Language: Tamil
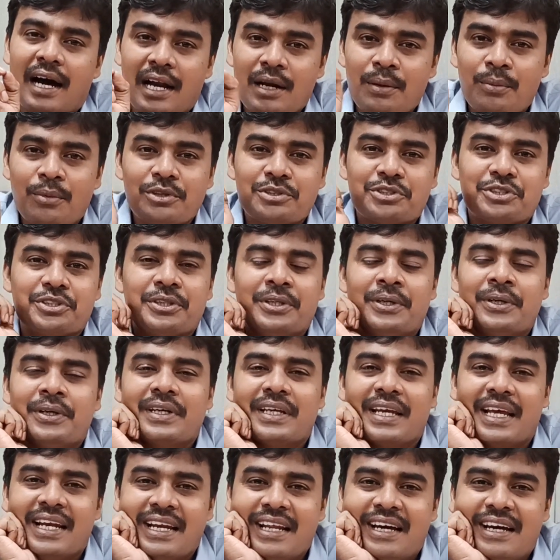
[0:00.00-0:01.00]
ஆல்மோஸ்ட்
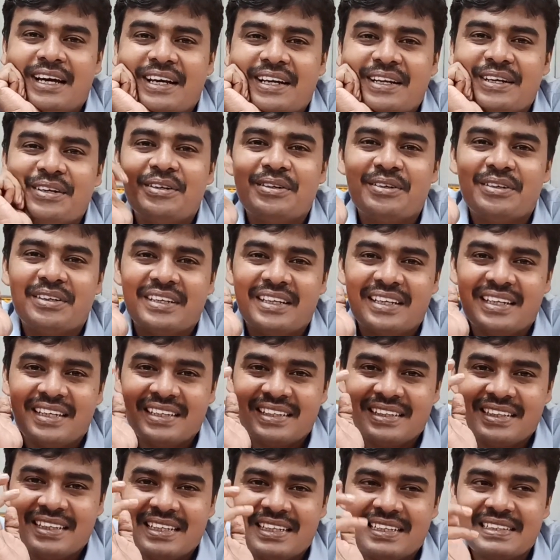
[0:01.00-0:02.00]
எல்லோரும்
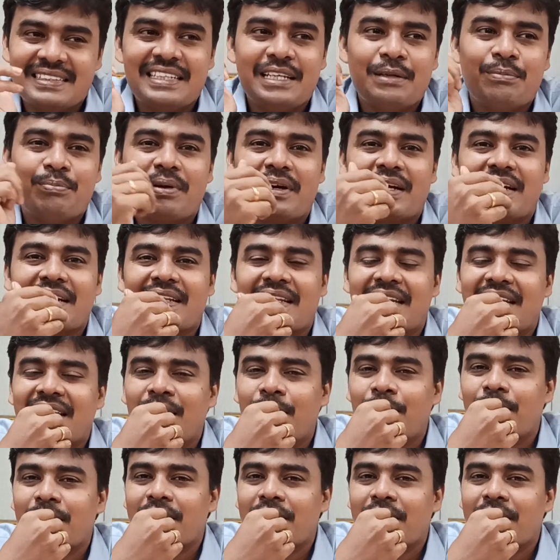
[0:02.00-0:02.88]
இதை டிசைட் பண்ணுறது என்ன